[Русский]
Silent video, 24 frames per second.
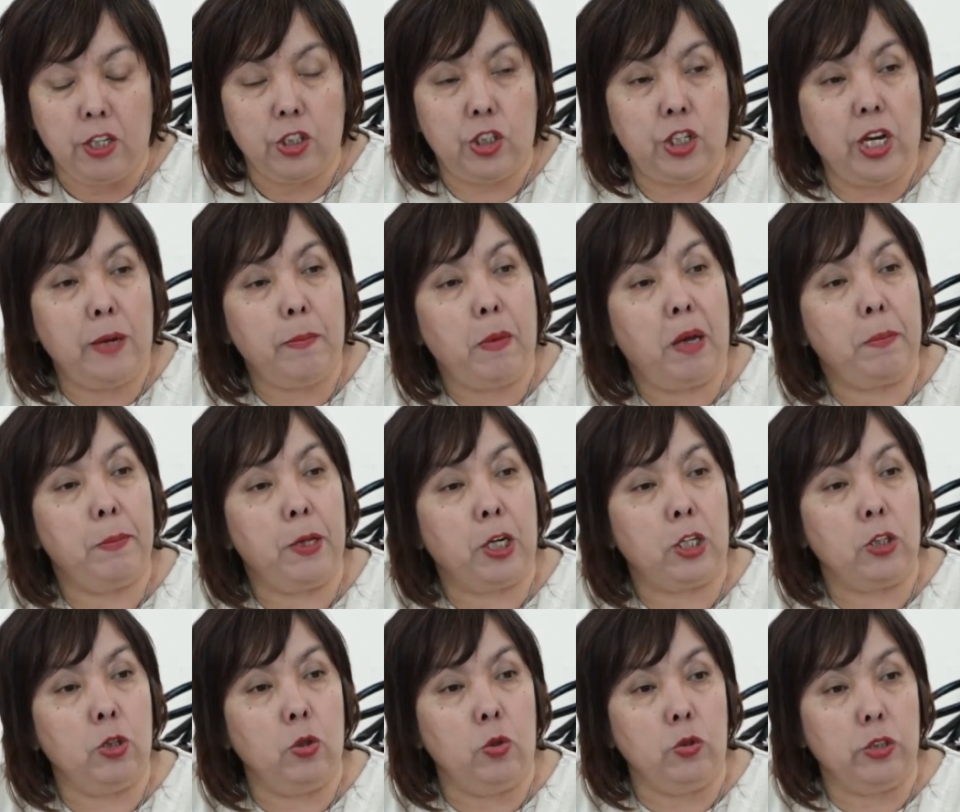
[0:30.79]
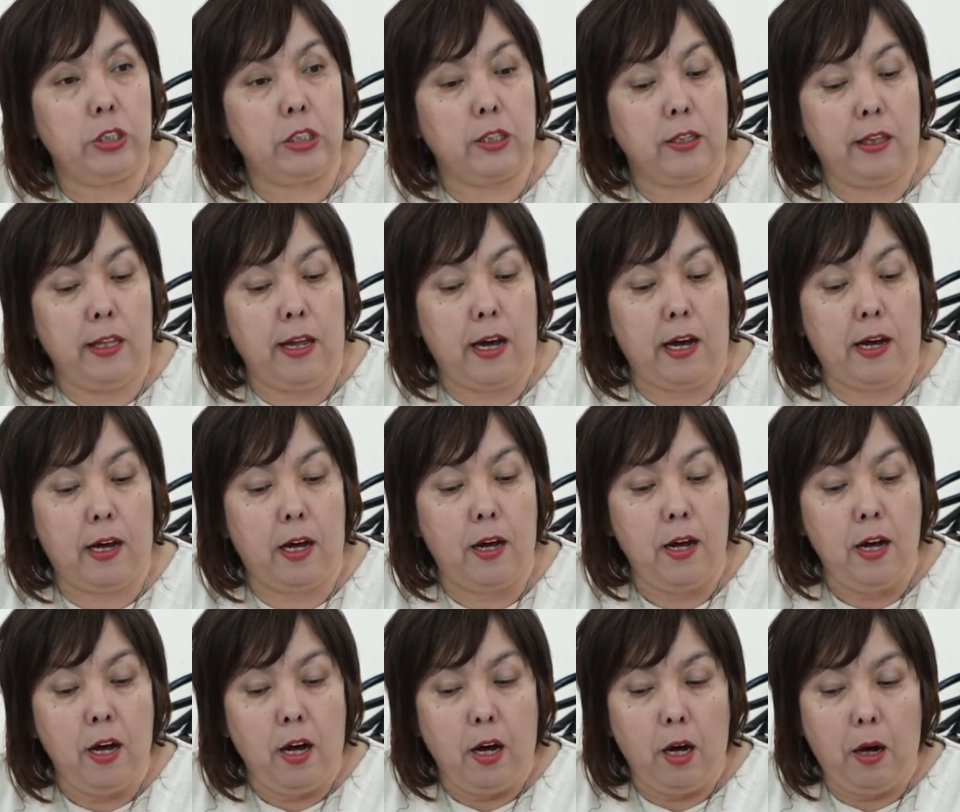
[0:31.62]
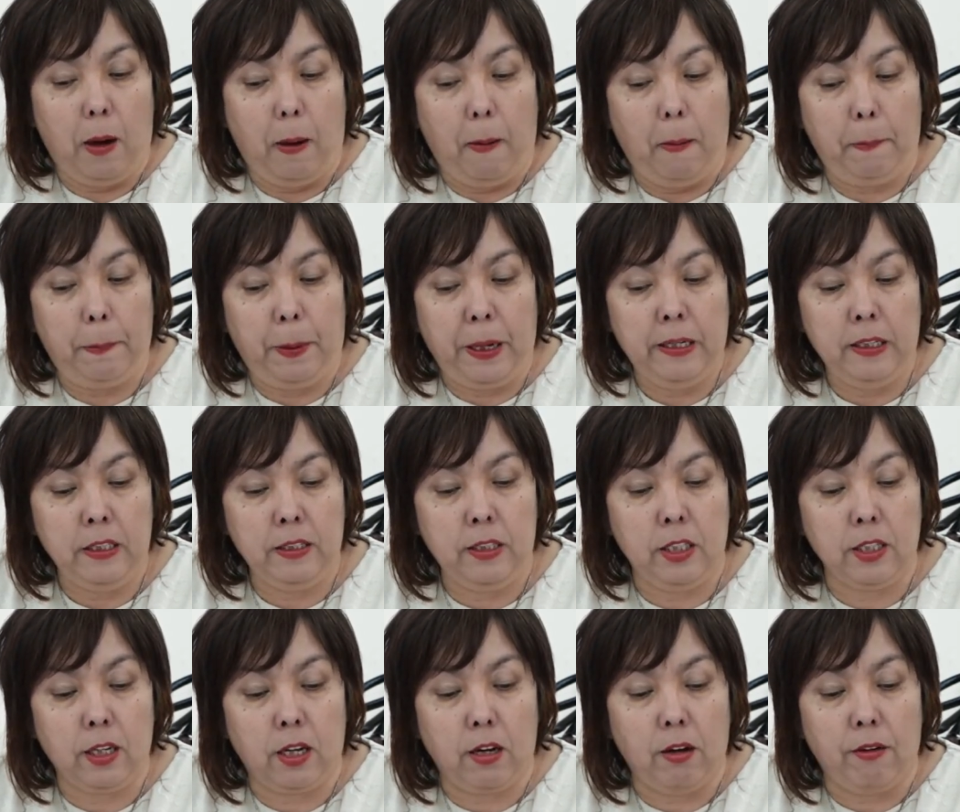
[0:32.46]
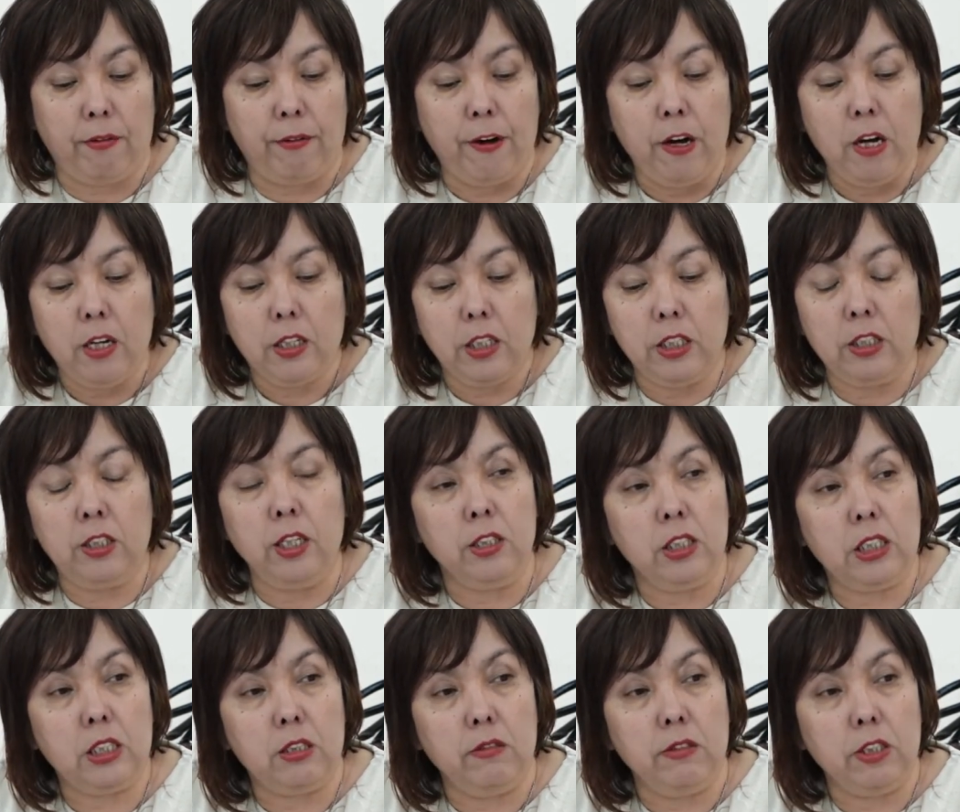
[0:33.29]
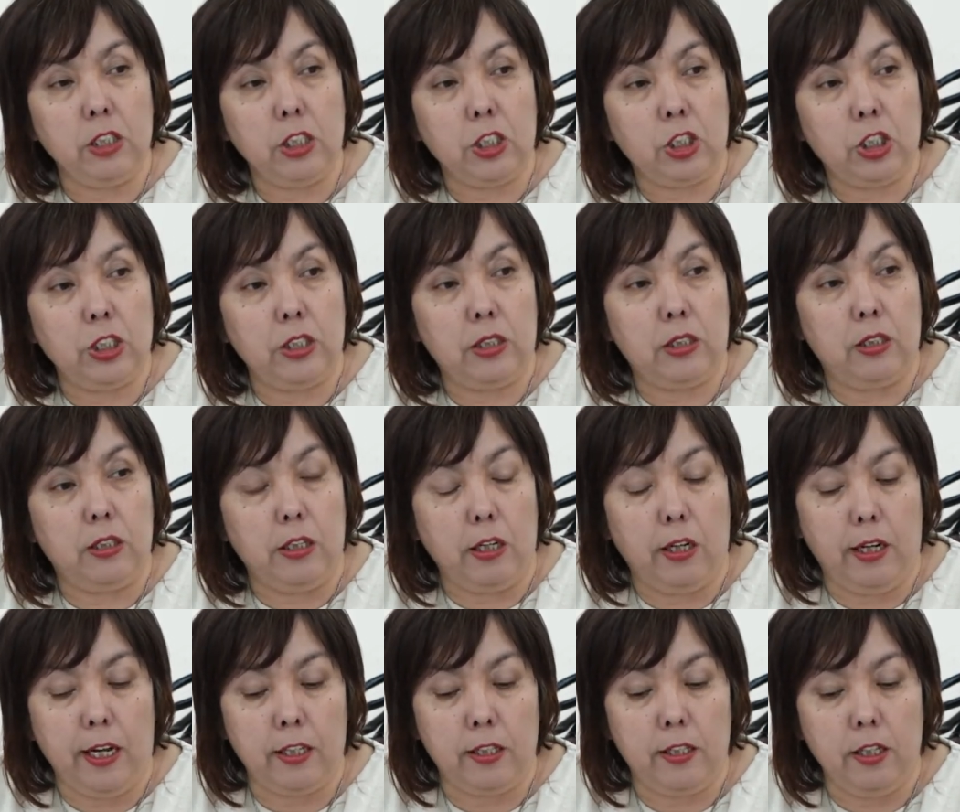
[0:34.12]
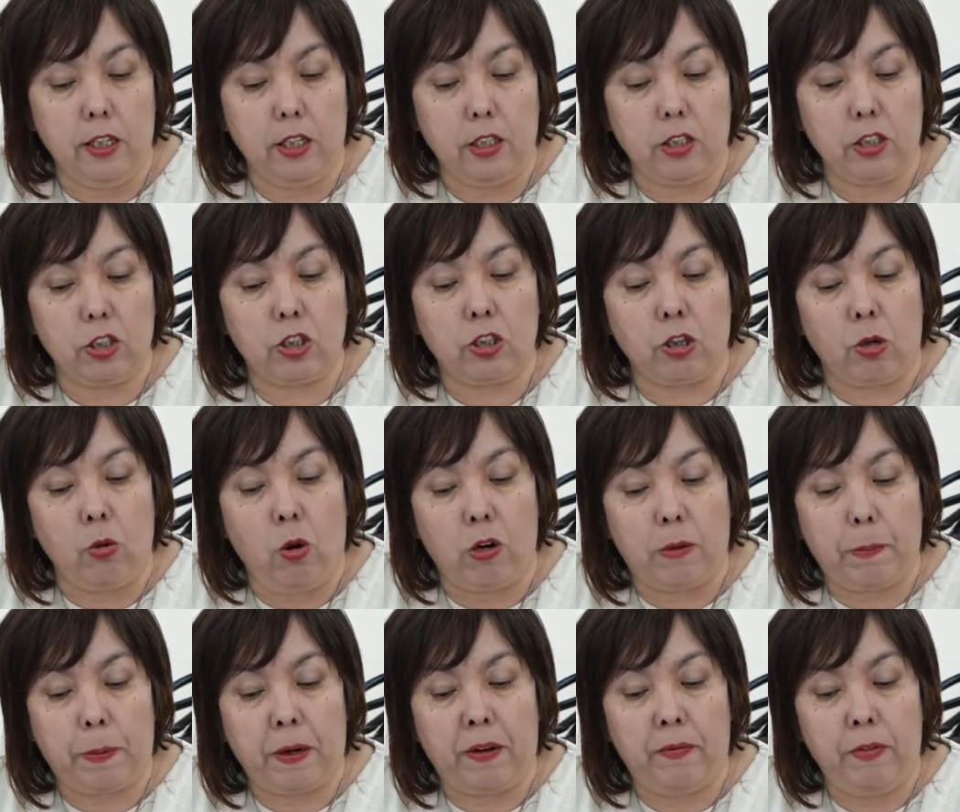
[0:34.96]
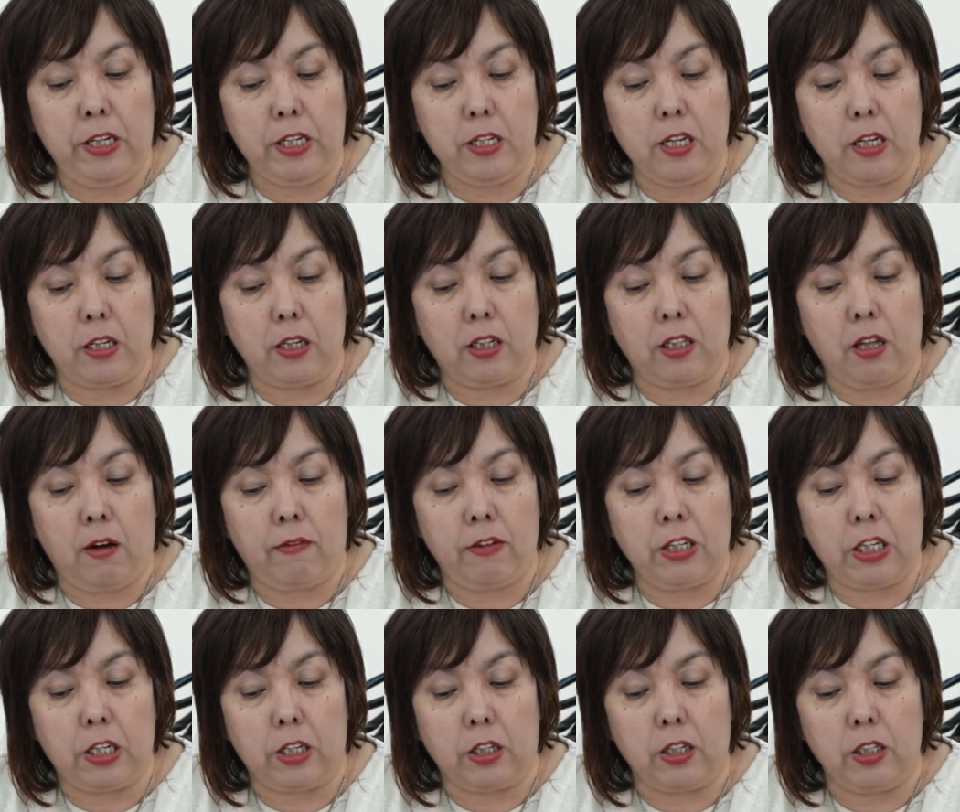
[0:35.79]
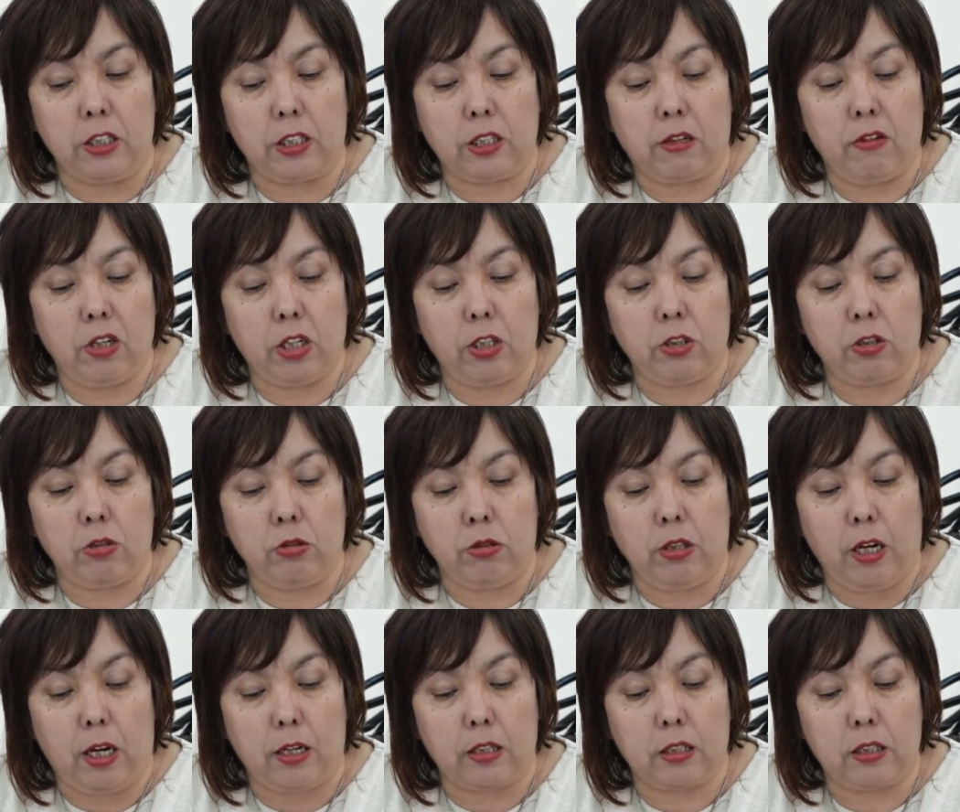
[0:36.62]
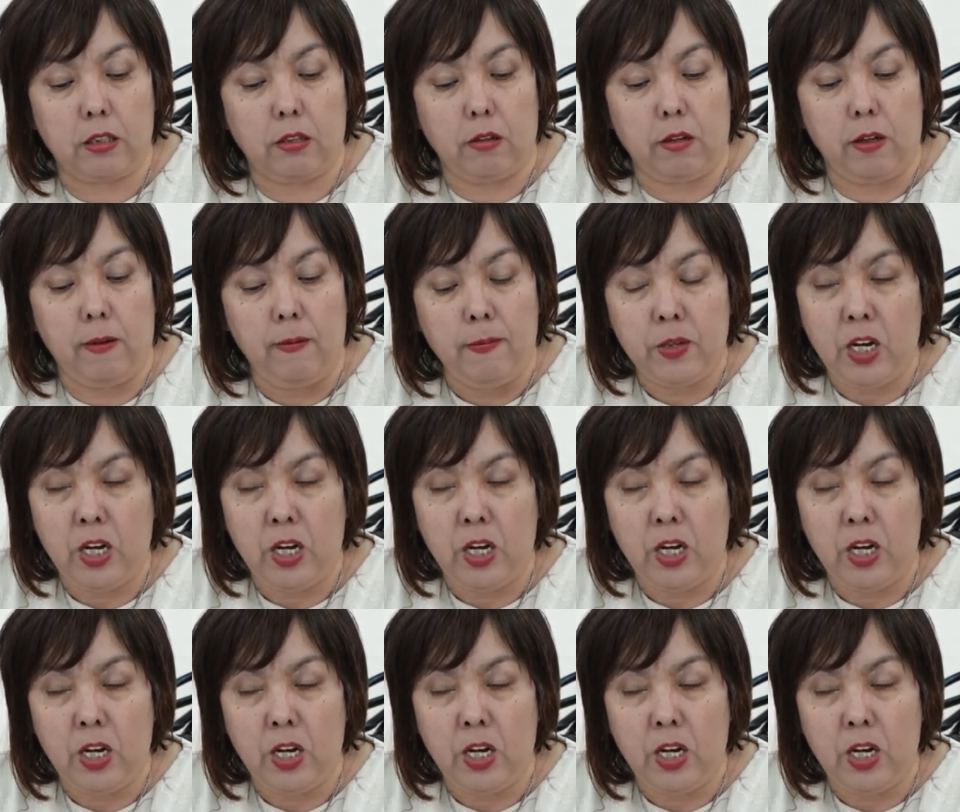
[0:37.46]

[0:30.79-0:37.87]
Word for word: Чем обернулся для э, политиков единственный шестилетний срок правления главы киргизского государства?